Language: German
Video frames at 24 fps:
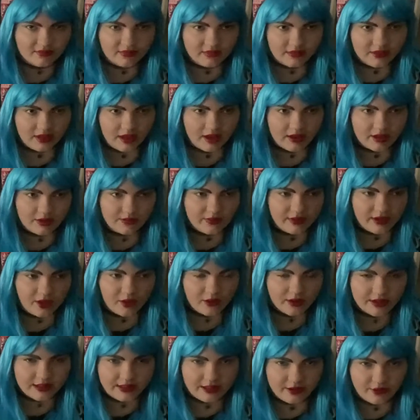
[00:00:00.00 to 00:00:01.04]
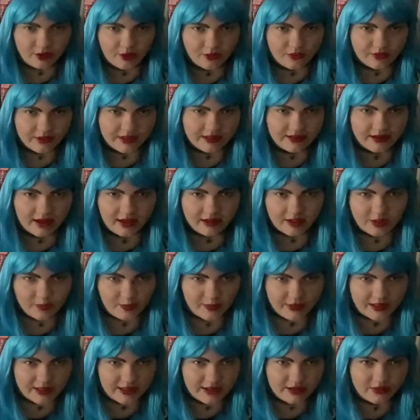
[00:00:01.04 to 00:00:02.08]
ja, ich will auch nicht an die Öffentlichkeit, ich
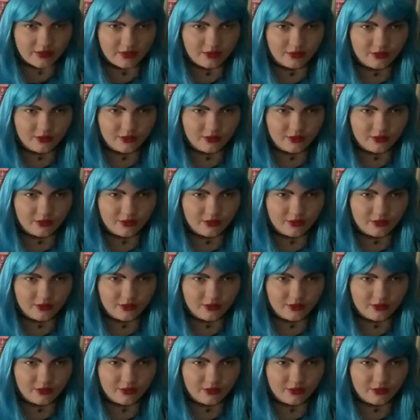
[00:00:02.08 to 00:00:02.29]
bin nicht